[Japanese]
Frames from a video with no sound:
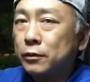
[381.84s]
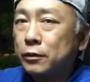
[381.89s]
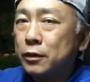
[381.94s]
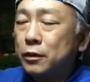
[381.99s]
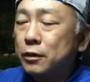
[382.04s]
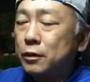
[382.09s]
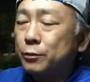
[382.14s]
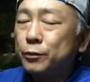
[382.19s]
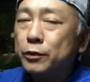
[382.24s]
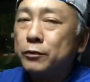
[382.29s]

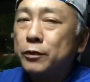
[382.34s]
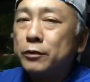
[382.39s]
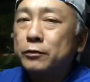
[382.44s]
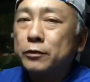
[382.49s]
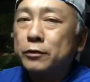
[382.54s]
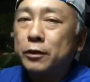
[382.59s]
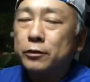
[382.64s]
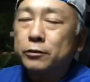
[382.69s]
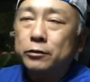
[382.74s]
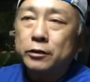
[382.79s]
AV1
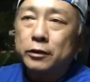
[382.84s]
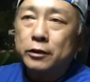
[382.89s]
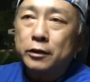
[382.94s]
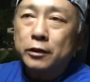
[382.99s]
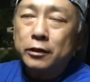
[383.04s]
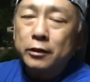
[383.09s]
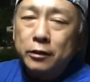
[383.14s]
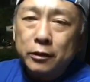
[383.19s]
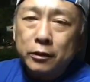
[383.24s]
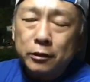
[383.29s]
の後に
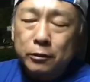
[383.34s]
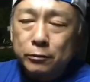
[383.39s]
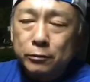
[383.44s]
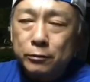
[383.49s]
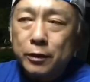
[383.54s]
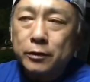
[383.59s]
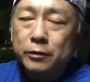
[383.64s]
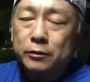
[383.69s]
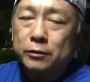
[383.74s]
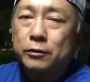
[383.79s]

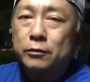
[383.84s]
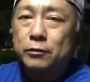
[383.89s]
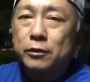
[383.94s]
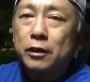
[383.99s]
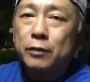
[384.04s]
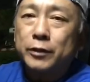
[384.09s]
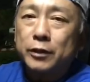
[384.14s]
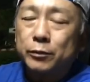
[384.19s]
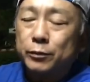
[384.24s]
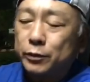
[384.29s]
AL1 っていう
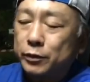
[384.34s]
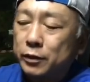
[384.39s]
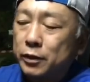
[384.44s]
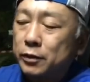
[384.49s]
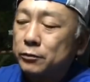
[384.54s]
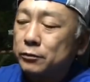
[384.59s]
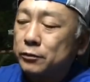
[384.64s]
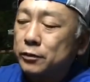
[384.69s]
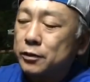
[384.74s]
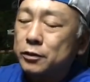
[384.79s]
カメラも出
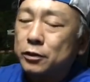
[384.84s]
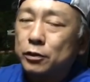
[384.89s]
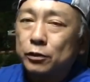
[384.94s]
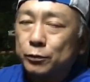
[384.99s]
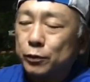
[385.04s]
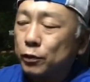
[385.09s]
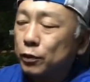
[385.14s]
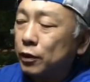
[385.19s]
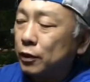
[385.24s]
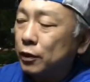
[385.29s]
るんですけど
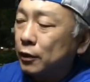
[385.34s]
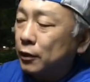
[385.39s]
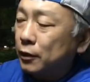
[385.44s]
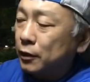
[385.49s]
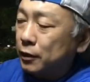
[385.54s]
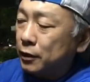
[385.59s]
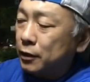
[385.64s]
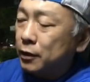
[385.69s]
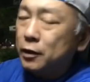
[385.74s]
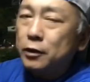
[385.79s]
も
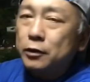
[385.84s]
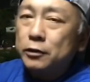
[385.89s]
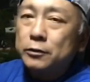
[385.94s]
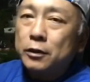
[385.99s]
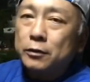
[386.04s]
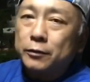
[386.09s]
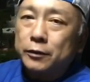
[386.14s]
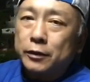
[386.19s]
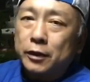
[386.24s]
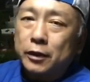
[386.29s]

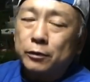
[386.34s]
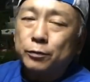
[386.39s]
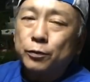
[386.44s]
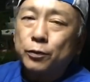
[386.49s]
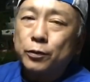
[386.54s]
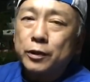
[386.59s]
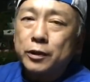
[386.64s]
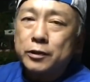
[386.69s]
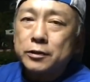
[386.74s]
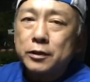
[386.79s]
AL1 はね
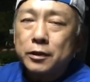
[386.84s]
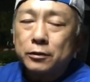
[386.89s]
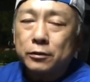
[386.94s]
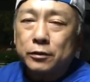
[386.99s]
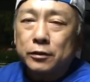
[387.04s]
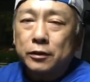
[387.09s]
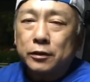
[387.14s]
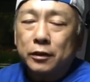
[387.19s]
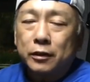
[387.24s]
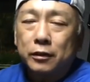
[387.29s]

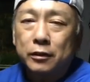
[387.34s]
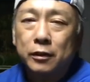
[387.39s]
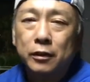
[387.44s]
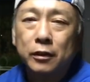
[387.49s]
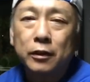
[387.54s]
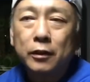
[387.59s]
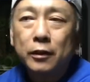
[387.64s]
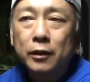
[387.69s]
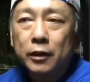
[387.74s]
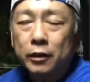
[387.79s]
フォーカスエイドって言っ
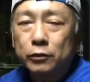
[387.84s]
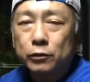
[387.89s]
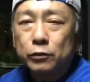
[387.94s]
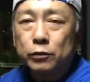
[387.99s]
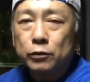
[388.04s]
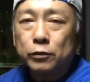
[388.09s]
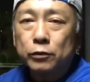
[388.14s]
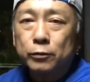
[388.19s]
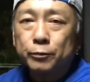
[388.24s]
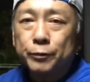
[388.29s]
てあ
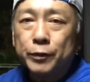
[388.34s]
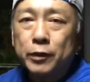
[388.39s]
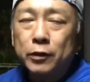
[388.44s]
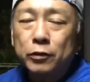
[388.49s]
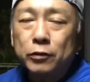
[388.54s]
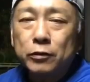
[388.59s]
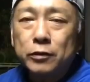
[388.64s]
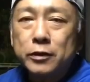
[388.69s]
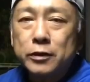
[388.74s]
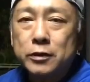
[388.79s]
の
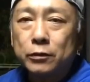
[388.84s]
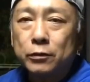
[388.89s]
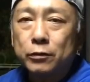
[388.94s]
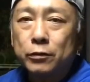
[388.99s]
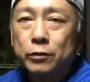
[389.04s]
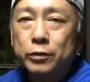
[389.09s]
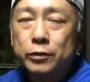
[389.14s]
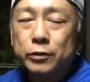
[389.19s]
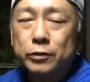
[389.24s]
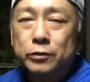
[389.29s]
ピント合わせを
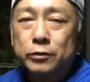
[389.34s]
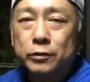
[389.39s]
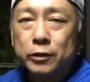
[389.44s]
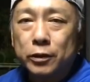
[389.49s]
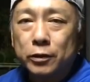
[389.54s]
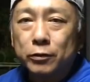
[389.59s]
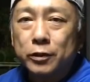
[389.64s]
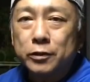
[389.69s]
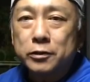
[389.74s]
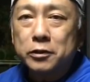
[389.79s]
補助する
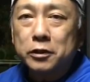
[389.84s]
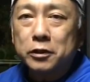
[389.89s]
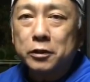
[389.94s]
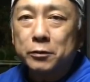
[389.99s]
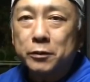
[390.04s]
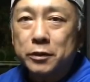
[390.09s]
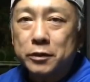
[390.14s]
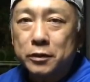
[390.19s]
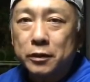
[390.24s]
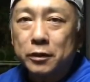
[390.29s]
機能がついて
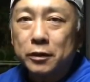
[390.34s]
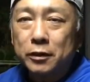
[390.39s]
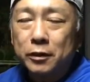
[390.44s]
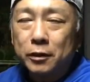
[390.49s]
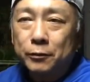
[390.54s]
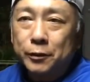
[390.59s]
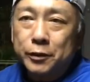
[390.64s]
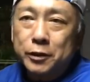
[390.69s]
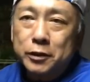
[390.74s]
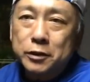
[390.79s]
まして
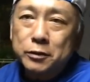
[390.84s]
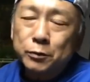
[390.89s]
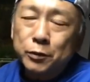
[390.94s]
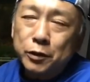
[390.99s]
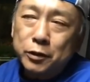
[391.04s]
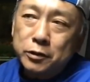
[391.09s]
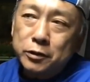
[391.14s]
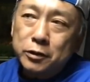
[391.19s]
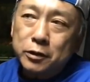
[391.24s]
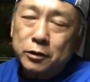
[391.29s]
私も
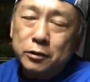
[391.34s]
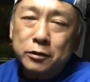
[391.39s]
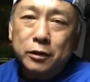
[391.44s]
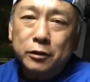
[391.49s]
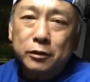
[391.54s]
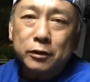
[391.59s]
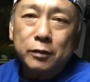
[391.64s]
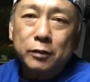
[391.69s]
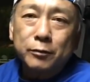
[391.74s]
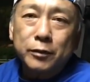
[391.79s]
一時期
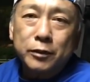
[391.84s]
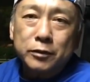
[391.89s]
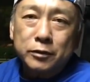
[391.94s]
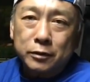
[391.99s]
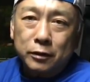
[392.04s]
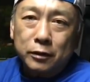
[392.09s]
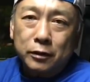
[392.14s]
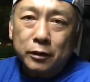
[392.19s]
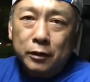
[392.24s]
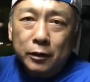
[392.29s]
使ってまし
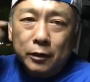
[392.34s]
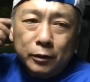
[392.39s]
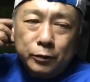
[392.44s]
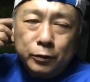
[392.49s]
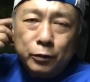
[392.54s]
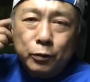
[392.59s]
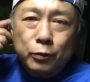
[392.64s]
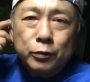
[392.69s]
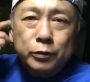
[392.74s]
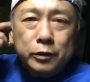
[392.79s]
て
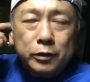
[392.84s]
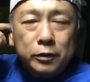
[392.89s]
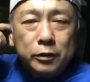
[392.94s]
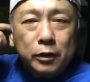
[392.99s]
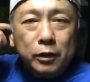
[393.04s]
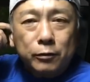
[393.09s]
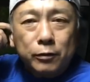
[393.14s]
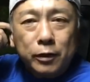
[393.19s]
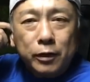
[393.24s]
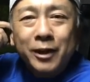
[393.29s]
どこに行っ
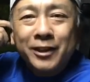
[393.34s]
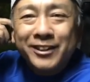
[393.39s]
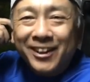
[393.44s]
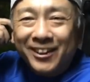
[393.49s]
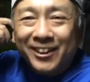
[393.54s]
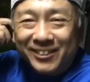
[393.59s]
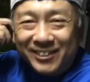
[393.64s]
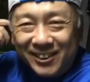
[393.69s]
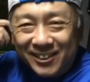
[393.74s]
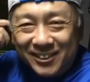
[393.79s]
たか分から
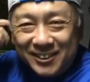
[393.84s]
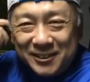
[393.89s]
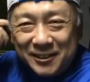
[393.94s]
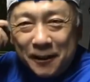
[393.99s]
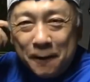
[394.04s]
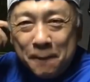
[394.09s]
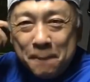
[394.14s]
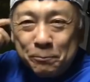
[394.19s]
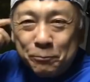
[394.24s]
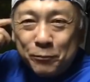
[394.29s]
なくなりまし
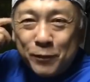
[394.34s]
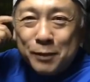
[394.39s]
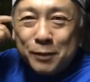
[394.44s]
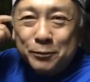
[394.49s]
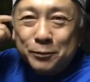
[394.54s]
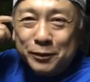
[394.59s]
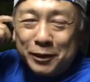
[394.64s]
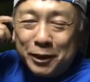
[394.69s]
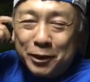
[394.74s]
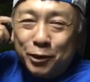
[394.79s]
た多
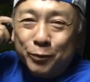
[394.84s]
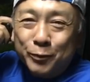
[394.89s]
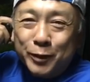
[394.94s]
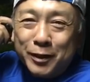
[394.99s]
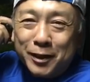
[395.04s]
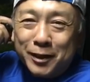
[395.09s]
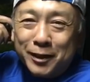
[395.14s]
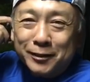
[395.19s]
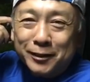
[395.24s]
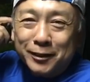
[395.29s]
分ね嫁
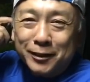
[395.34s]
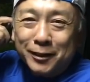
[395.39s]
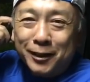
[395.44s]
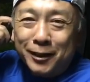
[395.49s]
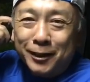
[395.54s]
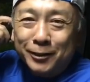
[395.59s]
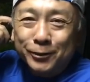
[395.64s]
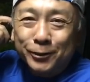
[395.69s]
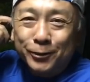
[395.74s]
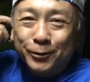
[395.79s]
が勝手に
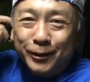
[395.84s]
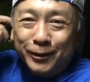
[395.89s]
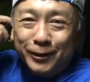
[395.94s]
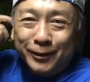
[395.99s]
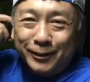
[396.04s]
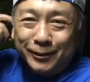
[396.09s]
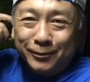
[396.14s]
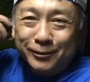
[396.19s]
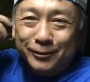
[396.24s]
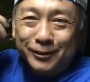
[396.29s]
ハードオフな
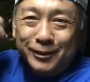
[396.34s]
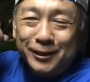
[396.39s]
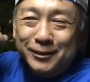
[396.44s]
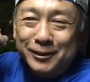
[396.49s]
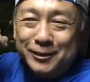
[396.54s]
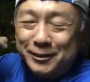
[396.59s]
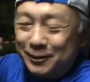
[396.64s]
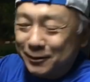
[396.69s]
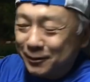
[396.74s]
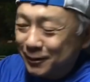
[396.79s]
んかに売ったん
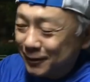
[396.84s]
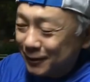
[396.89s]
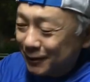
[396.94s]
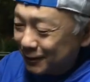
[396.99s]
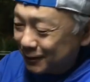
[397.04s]
ですけど